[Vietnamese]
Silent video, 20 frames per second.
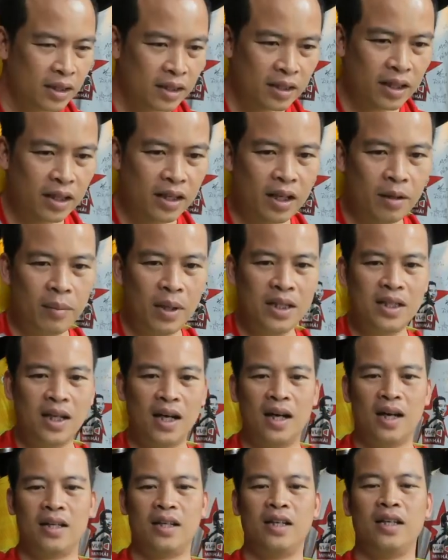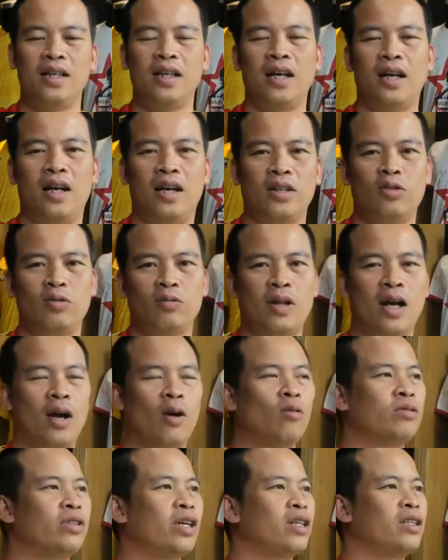Tính đến bây giờ thì uh, chúng ta
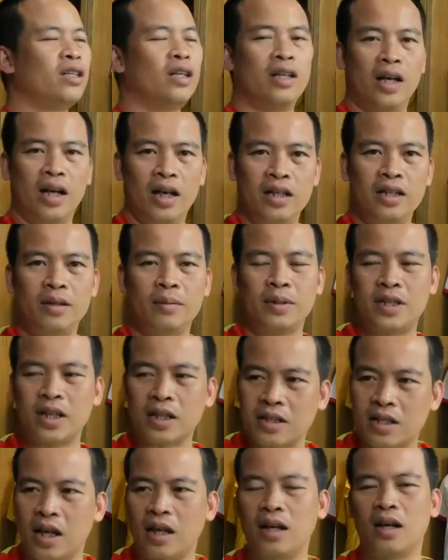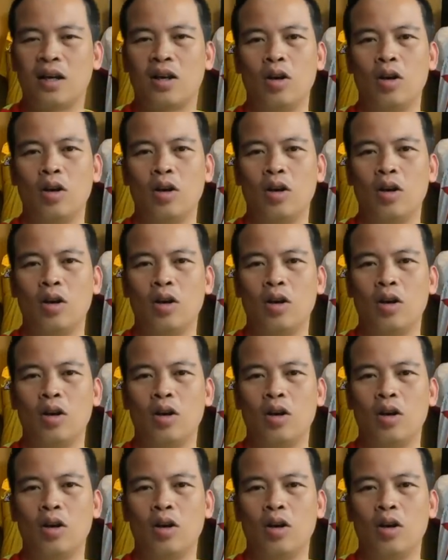cũng sẽ chờ đợi nhưng mà chắc chắn là